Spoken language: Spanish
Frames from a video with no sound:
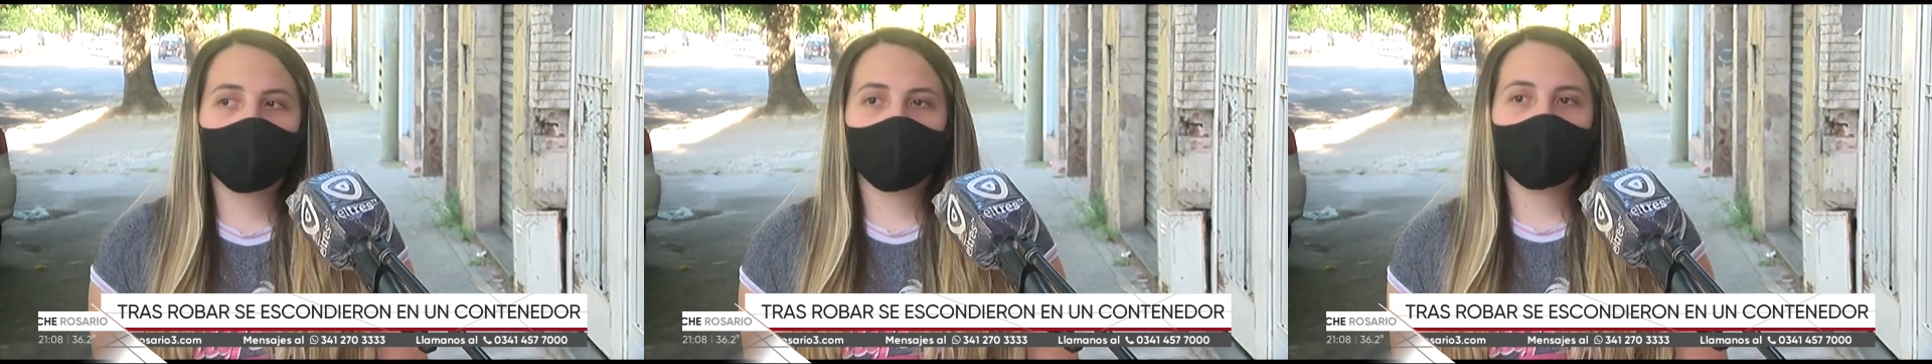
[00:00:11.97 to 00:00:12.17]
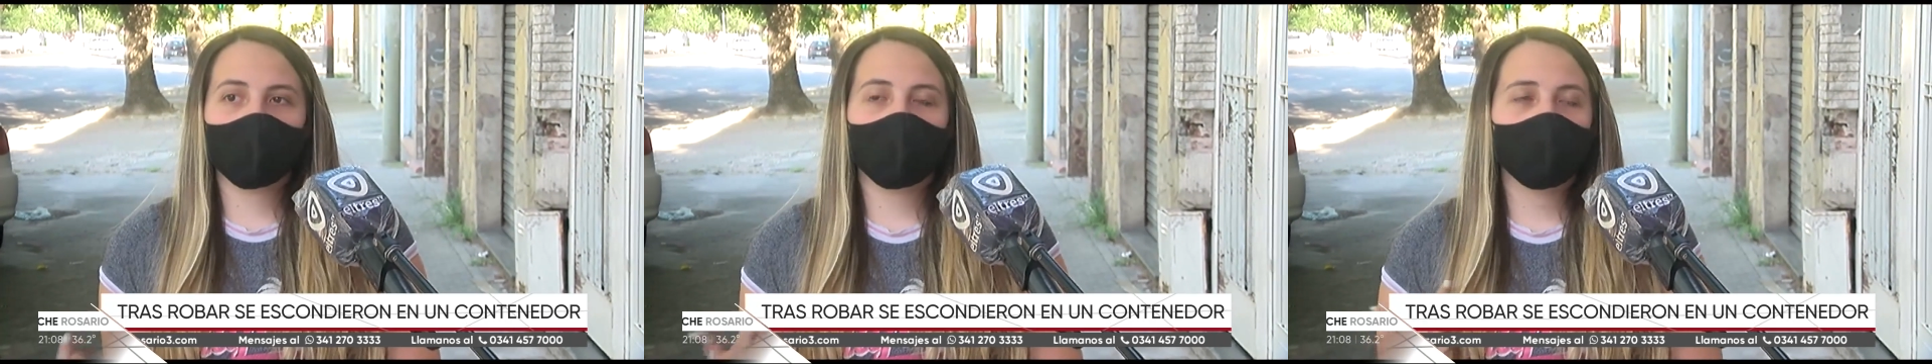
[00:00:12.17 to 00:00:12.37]

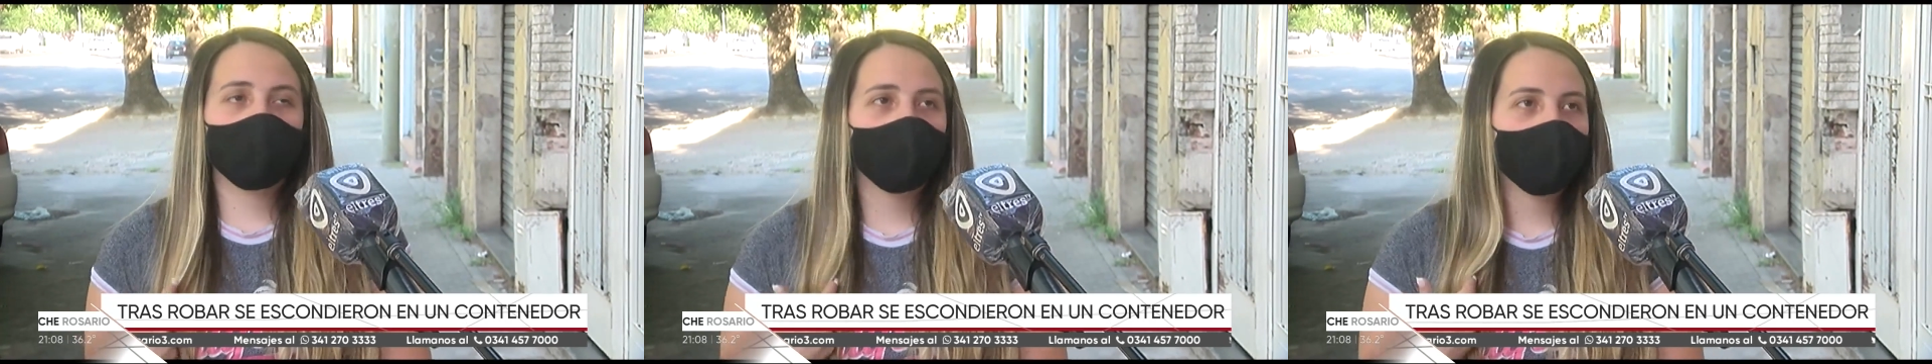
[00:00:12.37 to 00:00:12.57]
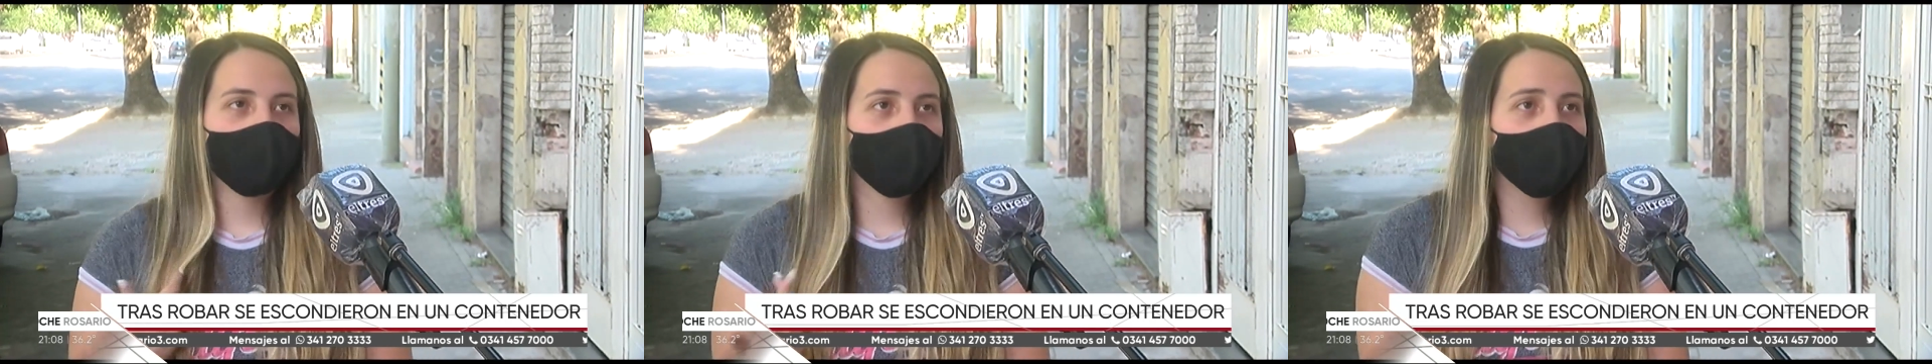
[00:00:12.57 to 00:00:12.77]
nos
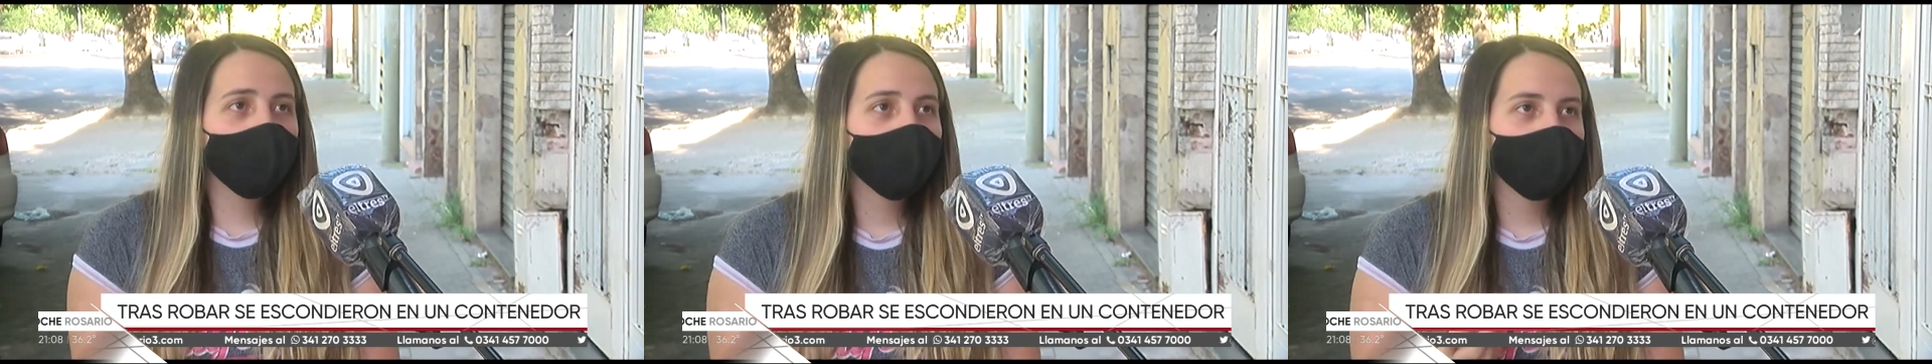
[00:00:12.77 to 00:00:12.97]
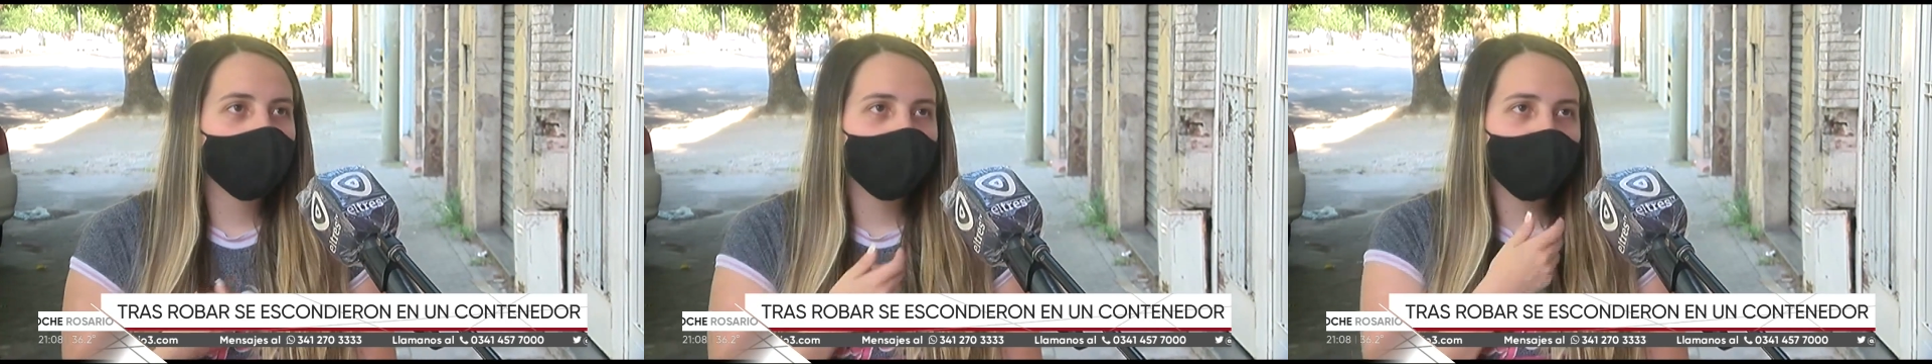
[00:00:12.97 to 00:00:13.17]
volvemos de a
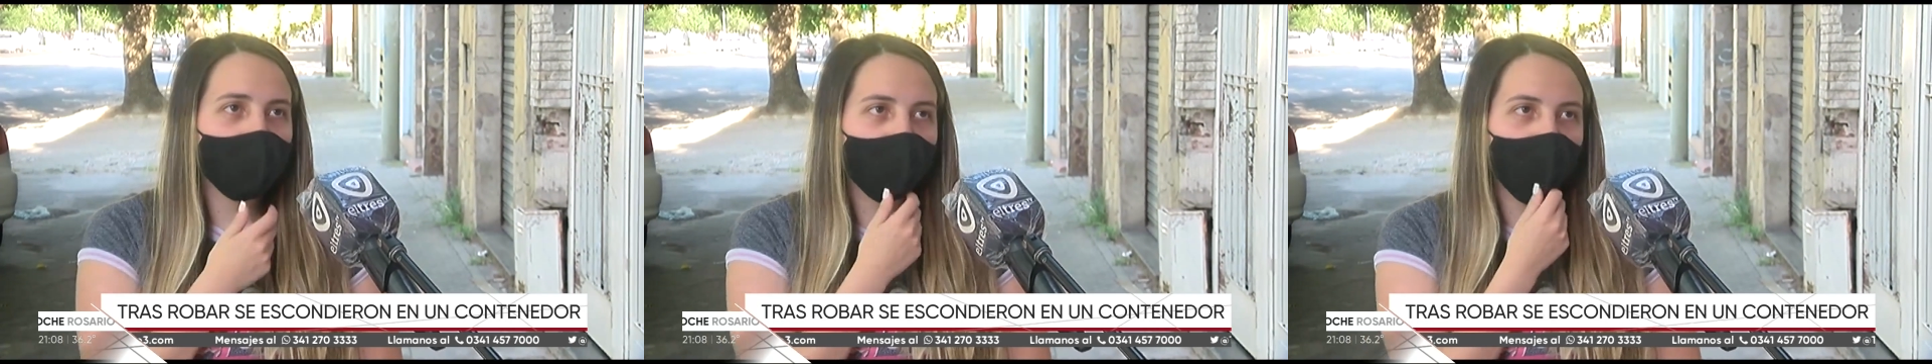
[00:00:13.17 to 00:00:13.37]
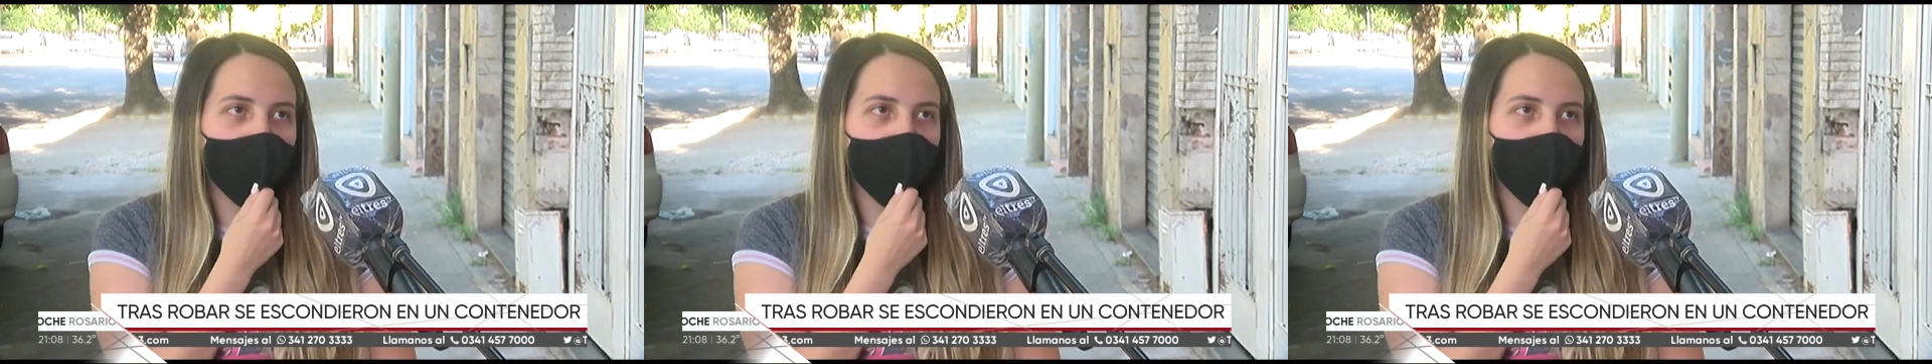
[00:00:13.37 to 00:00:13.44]
grupo también,